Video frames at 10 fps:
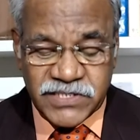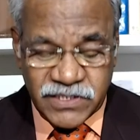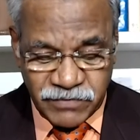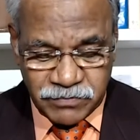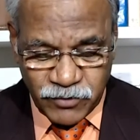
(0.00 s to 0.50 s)

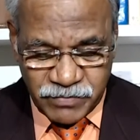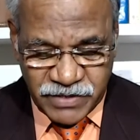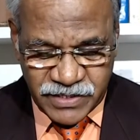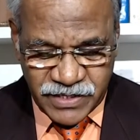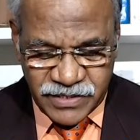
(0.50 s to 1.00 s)

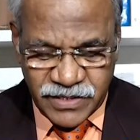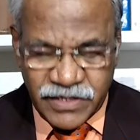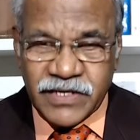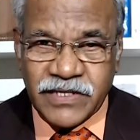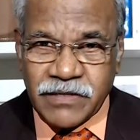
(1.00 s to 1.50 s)
ஜீவிப்போமானால்
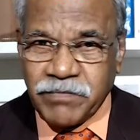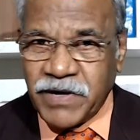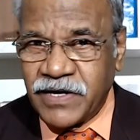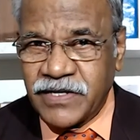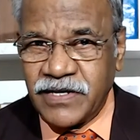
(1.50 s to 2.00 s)
இந்த
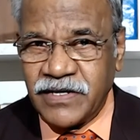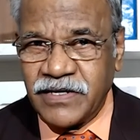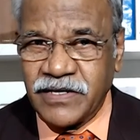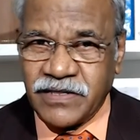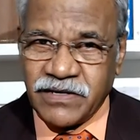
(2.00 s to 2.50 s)
பாடல்
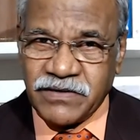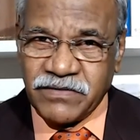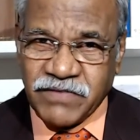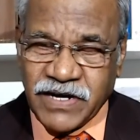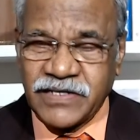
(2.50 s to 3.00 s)
இந்த
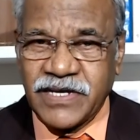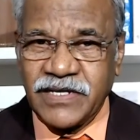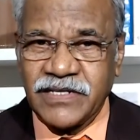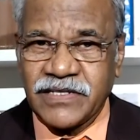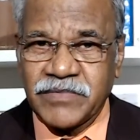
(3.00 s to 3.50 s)
வாழ்க்கை
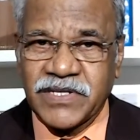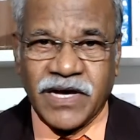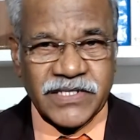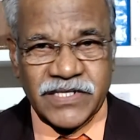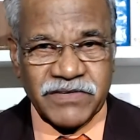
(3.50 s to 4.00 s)
நமக்கு
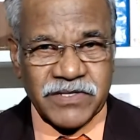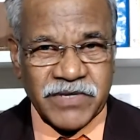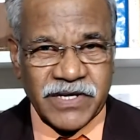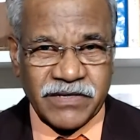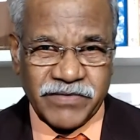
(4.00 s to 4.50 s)

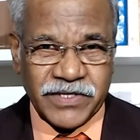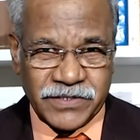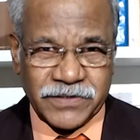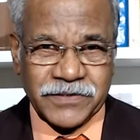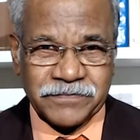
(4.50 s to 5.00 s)
ஆசீர்வாதமாகவே
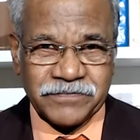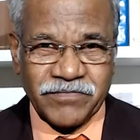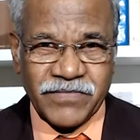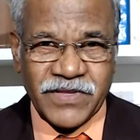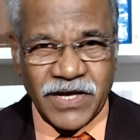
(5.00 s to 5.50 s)
இருக்கும்
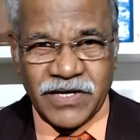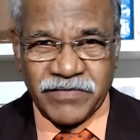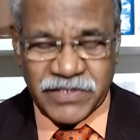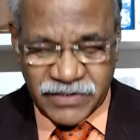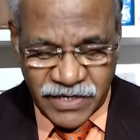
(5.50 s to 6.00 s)

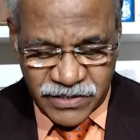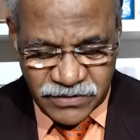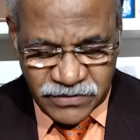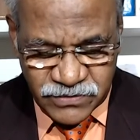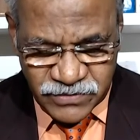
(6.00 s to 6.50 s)
ஆகவே இந்த
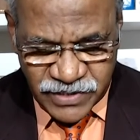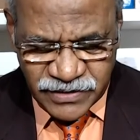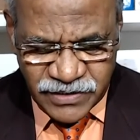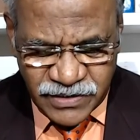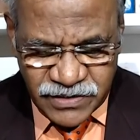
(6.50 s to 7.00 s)
நாளிலும் கூட
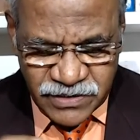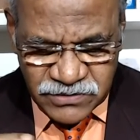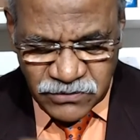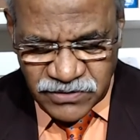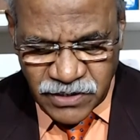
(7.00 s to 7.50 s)
இந்த
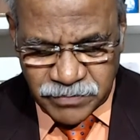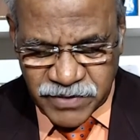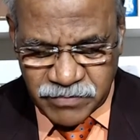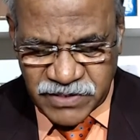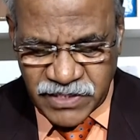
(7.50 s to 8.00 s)
சுந்தர
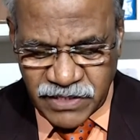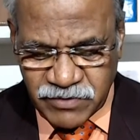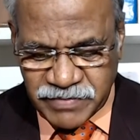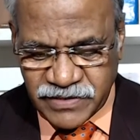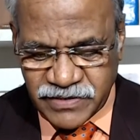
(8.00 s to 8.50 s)
பரம
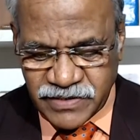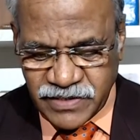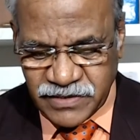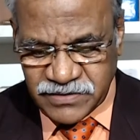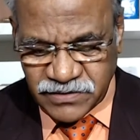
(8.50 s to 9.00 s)
தெய்வம் ஐந்தன்
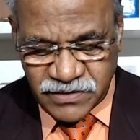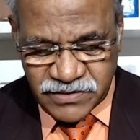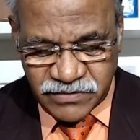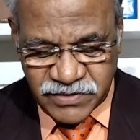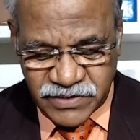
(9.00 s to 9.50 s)
இயேசு
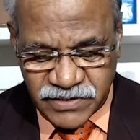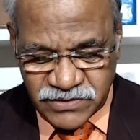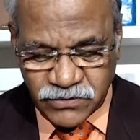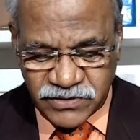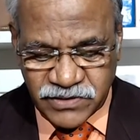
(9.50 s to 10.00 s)
கிறிஸ்துவுக்கு
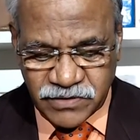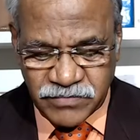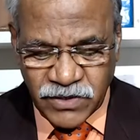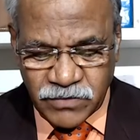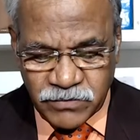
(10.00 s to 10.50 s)
ஸ்தோத்திரம்
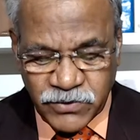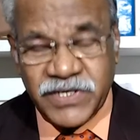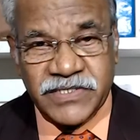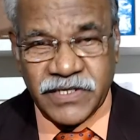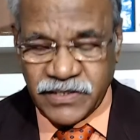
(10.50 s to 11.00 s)

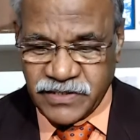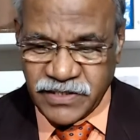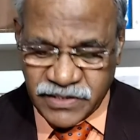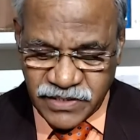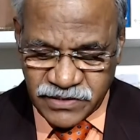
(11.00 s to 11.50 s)
புகழ்ச்சி நித்திய
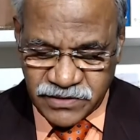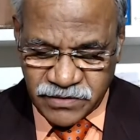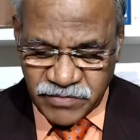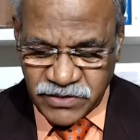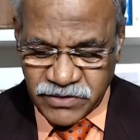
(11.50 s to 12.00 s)

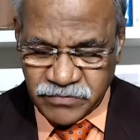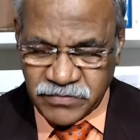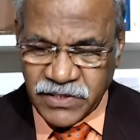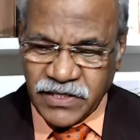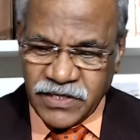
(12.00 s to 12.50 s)
கீர்த்தனம் என்றும்
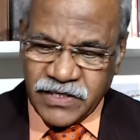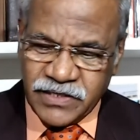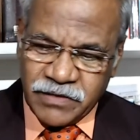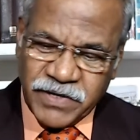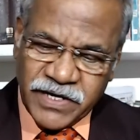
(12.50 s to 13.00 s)

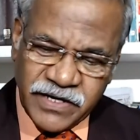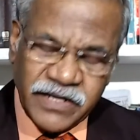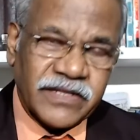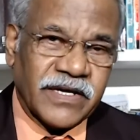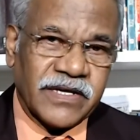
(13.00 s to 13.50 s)
இந்த
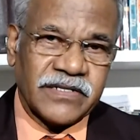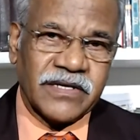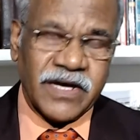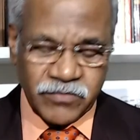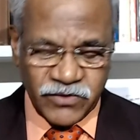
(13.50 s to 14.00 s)
பாடலை நான்
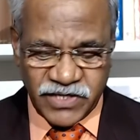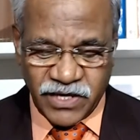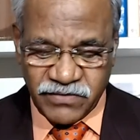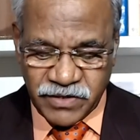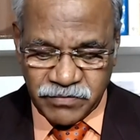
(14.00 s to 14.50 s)

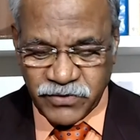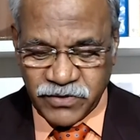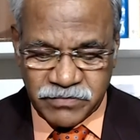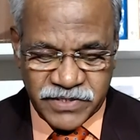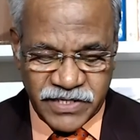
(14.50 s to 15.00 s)
ஹார்மோனிக்காவிலே
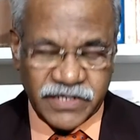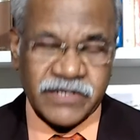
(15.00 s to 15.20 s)
போடும்படியாக